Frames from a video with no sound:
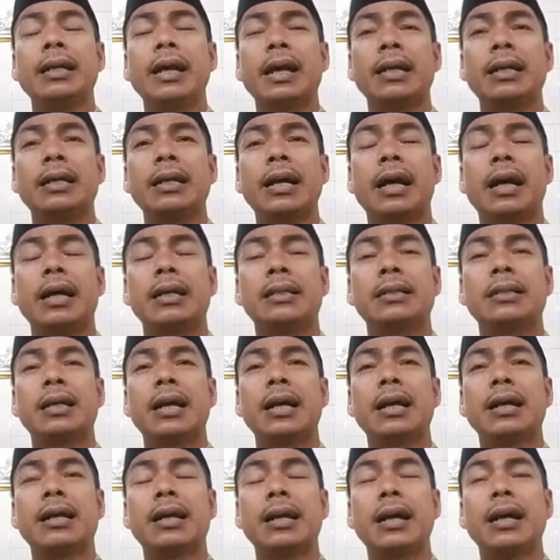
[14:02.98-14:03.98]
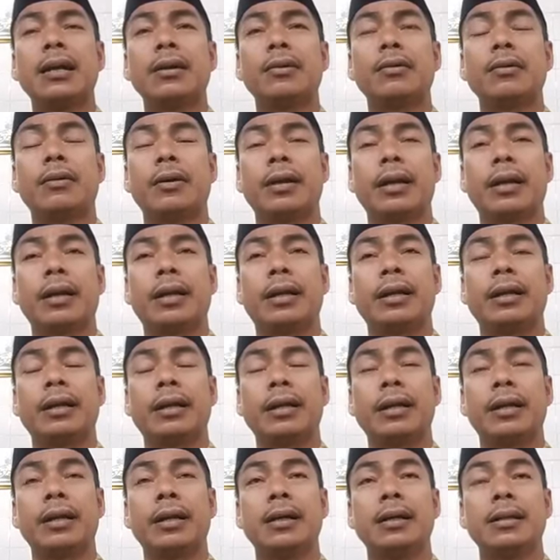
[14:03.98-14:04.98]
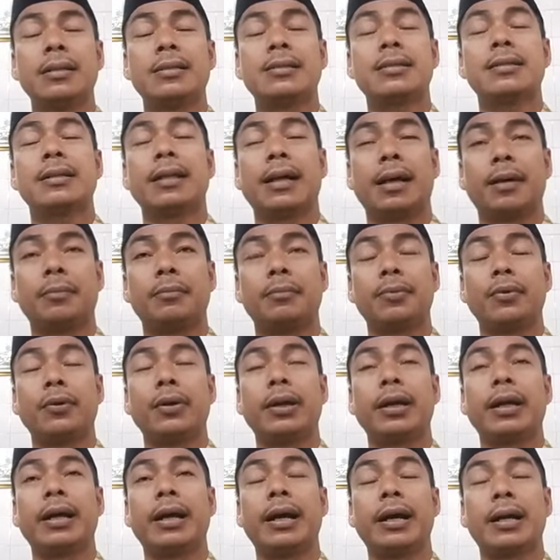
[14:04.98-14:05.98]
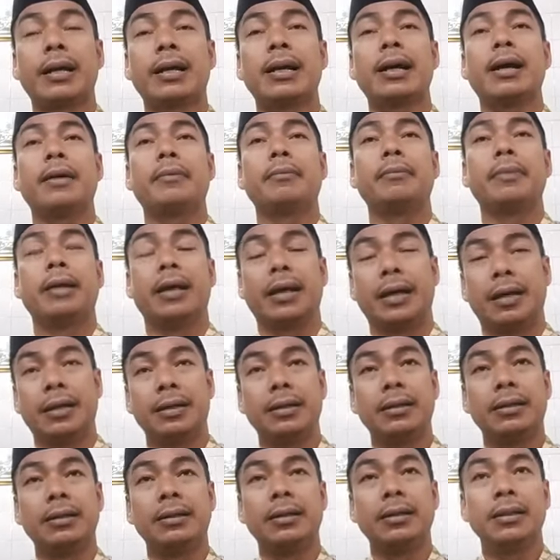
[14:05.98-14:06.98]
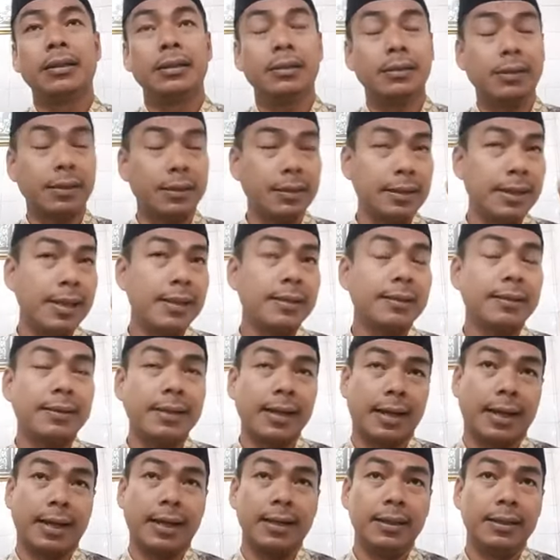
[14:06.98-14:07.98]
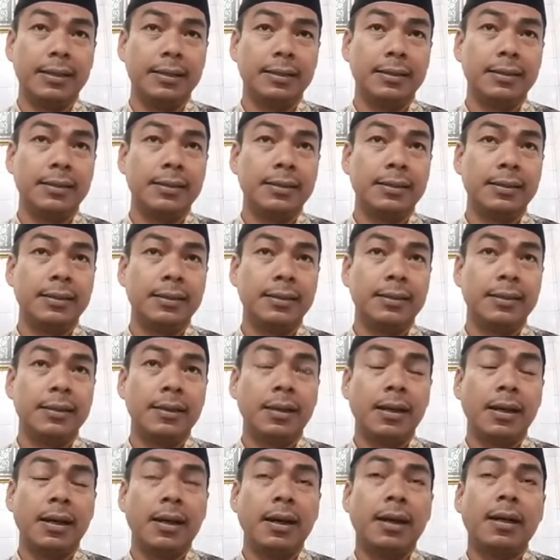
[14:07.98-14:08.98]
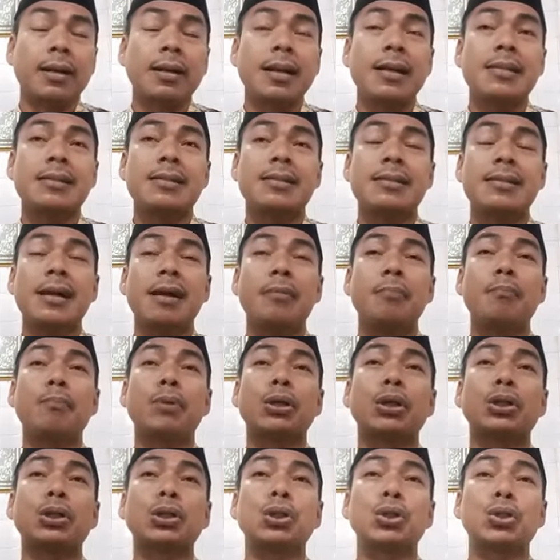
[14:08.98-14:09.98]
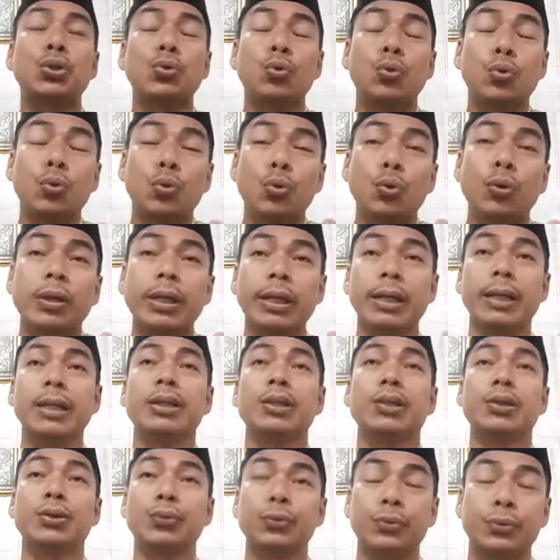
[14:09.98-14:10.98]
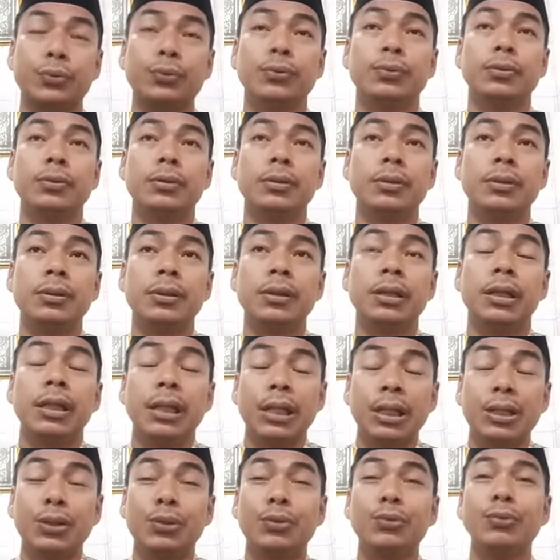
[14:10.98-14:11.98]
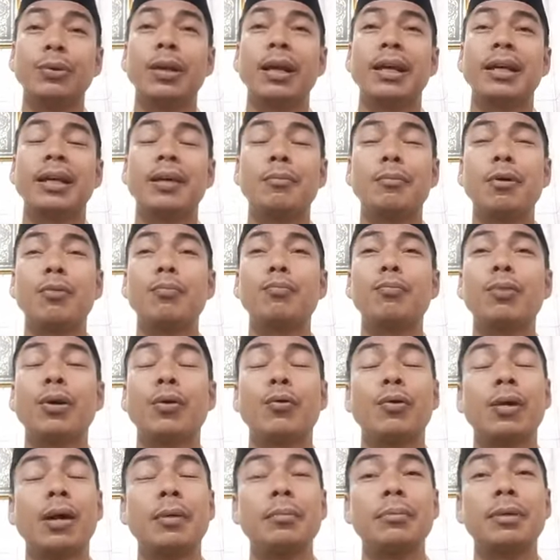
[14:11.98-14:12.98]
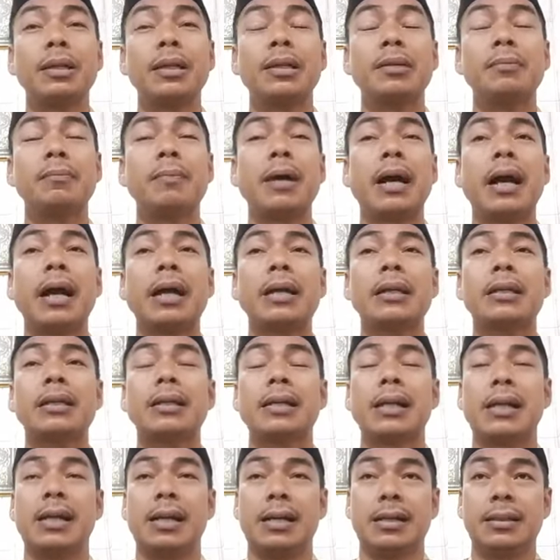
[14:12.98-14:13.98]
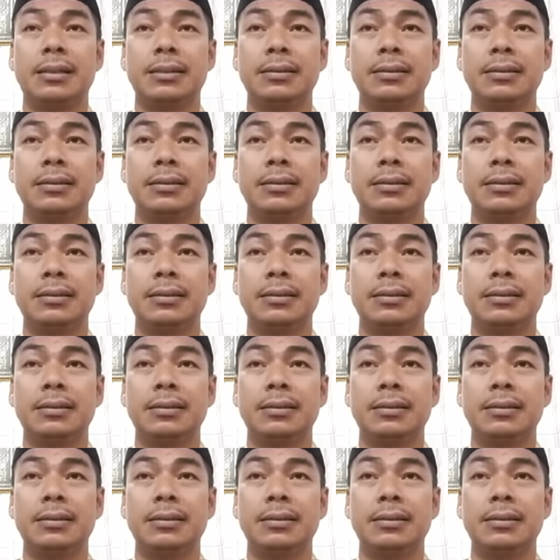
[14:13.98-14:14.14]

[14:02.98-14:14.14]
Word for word: yang diajarkan oleh Islam oleh agama ternyata rasa bersyukur itu itulah yang membuat orang menjadi bahagia